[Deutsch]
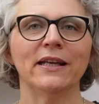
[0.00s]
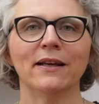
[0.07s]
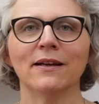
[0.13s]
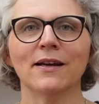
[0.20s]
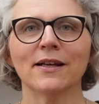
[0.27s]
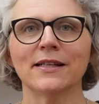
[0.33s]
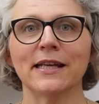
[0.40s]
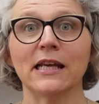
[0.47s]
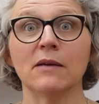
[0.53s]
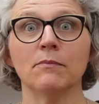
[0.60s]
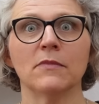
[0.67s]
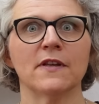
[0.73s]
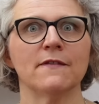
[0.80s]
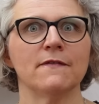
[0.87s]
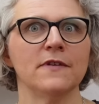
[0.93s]
je
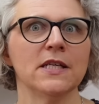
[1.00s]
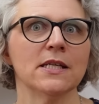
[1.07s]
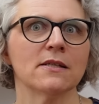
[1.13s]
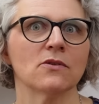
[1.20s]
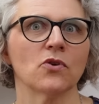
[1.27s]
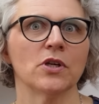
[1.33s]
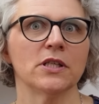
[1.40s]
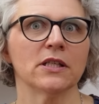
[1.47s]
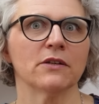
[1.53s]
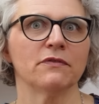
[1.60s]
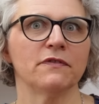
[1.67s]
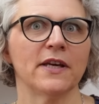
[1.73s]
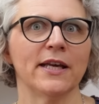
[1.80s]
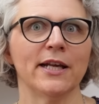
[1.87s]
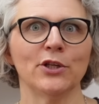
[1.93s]
nachdem, wie es euch
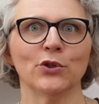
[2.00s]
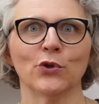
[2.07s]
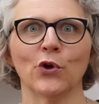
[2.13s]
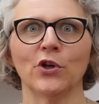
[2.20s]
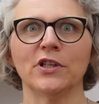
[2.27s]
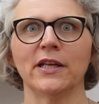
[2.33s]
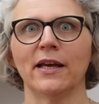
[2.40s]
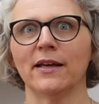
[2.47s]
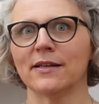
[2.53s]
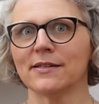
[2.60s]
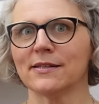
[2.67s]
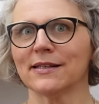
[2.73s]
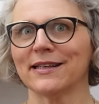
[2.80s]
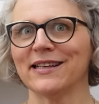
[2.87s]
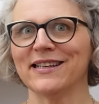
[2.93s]
gefällt, könnt ihr
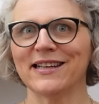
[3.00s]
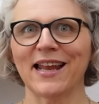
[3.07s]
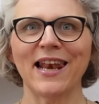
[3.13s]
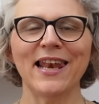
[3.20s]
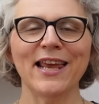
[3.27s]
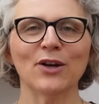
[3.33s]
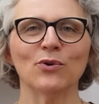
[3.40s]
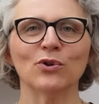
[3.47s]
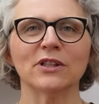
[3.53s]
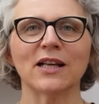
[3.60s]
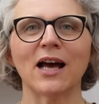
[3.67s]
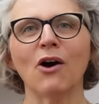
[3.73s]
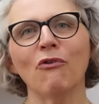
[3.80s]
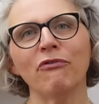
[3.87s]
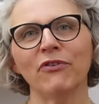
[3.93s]
es knallig und
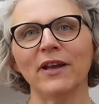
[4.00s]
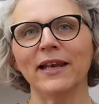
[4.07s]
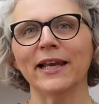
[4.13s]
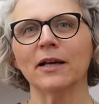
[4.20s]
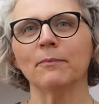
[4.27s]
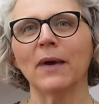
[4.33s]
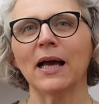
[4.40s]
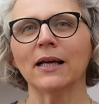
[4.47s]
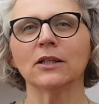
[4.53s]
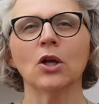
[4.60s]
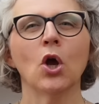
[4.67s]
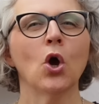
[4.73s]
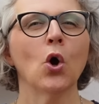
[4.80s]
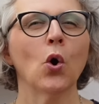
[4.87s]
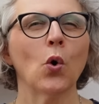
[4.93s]
auffällig machen
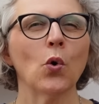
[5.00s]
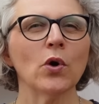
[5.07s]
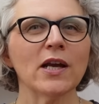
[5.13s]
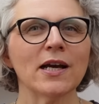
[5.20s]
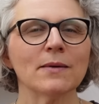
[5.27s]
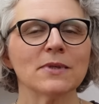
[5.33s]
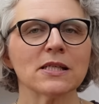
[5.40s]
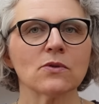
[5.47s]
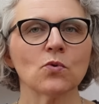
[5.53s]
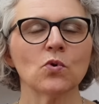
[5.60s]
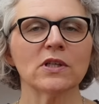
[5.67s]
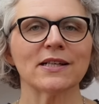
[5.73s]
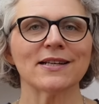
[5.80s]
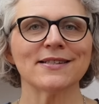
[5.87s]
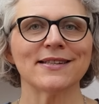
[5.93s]
oder aber
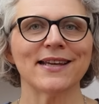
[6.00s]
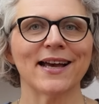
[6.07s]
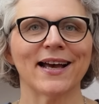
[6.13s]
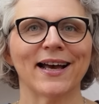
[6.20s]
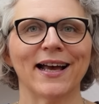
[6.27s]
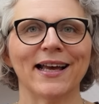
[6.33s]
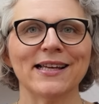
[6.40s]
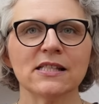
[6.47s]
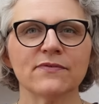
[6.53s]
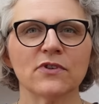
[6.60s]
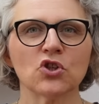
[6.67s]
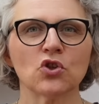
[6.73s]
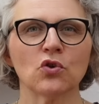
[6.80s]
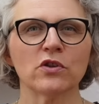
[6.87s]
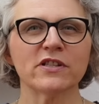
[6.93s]
so, dass der
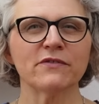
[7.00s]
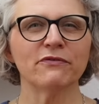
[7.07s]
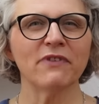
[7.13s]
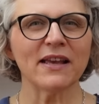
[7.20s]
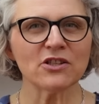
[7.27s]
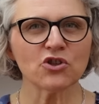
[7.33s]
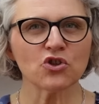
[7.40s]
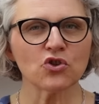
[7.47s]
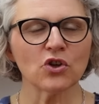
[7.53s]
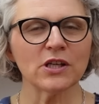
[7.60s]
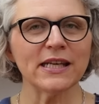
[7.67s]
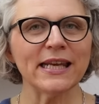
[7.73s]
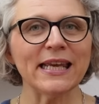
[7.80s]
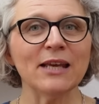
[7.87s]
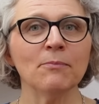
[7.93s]
Reißverschluss fast
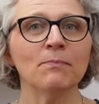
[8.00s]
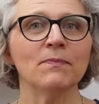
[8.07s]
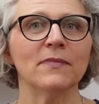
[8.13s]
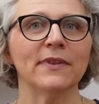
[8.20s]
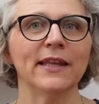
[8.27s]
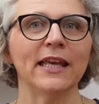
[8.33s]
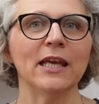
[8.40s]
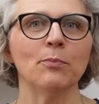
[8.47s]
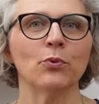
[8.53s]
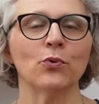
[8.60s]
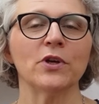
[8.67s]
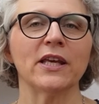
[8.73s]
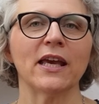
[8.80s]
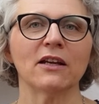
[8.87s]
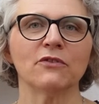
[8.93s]
schon im
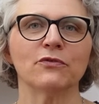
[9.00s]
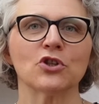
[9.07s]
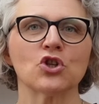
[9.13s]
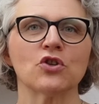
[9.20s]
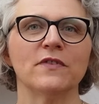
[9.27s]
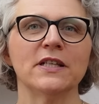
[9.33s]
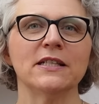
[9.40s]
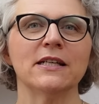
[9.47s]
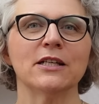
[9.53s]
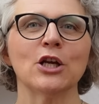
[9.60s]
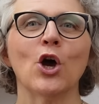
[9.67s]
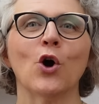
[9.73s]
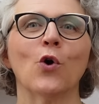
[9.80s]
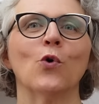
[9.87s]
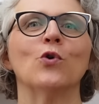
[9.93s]
Nähprojekt verschwindet
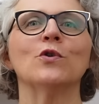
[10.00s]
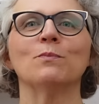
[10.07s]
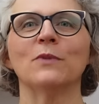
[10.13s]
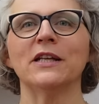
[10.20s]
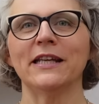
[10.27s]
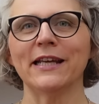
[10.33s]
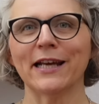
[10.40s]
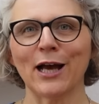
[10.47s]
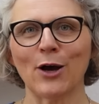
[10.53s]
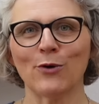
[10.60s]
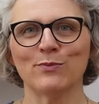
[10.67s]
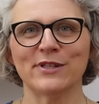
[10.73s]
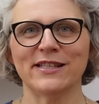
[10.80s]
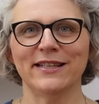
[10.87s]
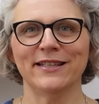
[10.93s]
und man ihn
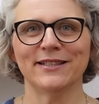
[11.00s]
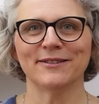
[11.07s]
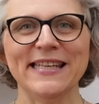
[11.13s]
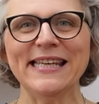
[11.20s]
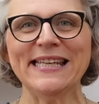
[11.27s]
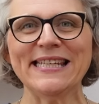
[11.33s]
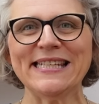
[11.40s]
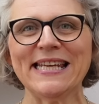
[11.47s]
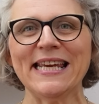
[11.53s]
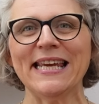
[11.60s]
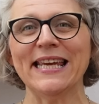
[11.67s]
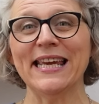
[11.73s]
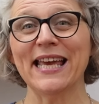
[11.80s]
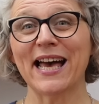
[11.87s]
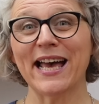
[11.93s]
kaum sieht. Die
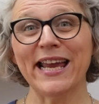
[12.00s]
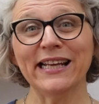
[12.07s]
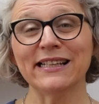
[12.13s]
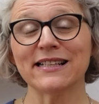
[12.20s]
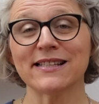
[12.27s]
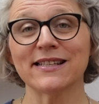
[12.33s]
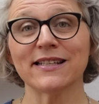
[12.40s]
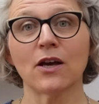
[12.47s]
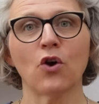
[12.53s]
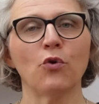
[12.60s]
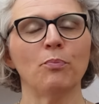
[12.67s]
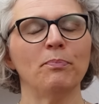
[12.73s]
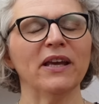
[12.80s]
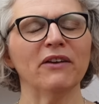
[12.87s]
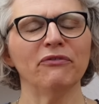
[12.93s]
Idee eignet sich
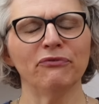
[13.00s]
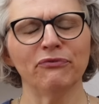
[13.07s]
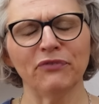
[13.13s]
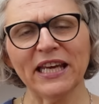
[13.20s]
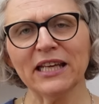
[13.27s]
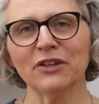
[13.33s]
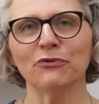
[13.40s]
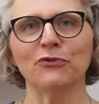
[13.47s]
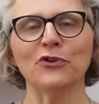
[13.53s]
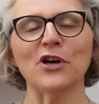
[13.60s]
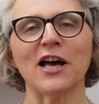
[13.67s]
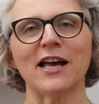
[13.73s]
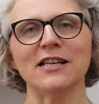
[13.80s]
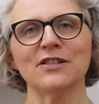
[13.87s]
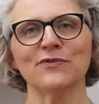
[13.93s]
auch perfekt für
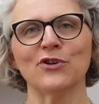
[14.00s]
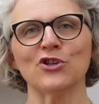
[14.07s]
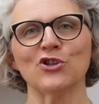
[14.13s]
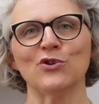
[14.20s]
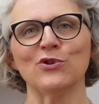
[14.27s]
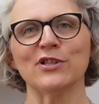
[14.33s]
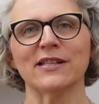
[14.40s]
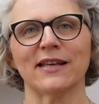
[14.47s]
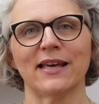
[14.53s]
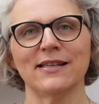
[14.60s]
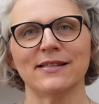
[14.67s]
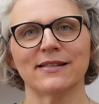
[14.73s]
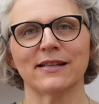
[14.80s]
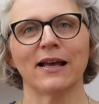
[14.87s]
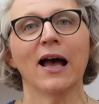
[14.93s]

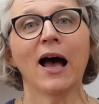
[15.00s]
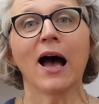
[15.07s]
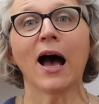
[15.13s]
Reißverschlussreste,